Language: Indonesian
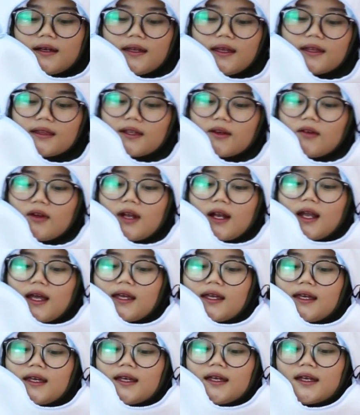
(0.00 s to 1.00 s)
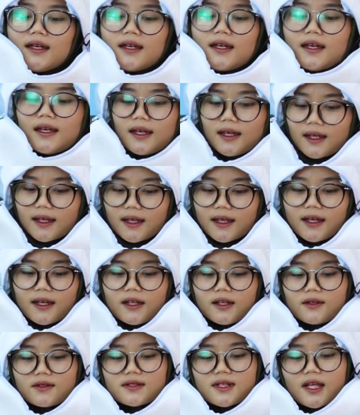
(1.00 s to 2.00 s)
Kita ulang lagi.
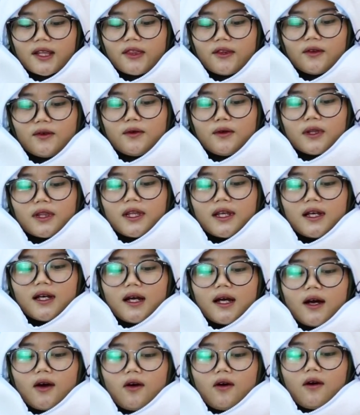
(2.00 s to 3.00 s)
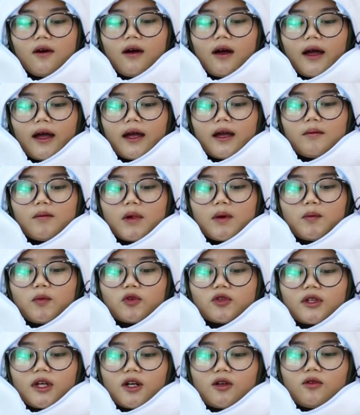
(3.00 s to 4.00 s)
Yuk satu, dua, tiga. Oke,
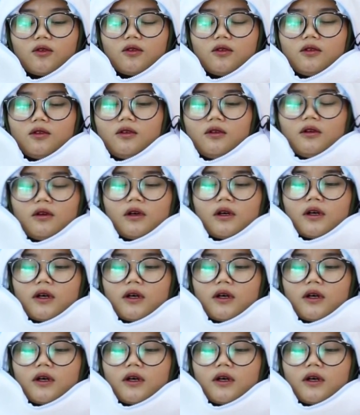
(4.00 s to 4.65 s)
berputar dulu.